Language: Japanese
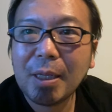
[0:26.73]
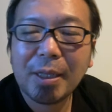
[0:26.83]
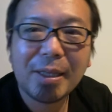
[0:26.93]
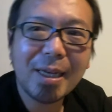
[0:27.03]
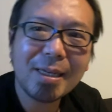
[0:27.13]

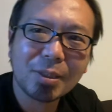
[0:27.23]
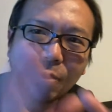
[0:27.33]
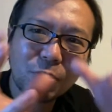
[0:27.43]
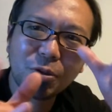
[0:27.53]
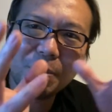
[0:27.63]
なんかそ
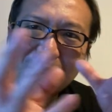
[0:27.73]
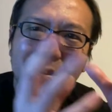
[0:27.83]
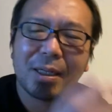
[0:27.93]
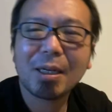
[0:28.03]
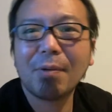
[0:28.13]
の組み合わせ
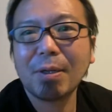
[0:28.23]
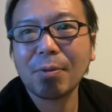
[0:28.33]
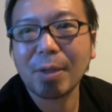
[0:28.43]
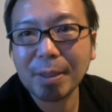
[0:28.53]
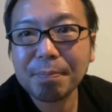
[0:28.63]
が変わると
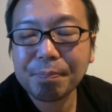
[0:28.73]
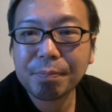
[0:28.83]
かね。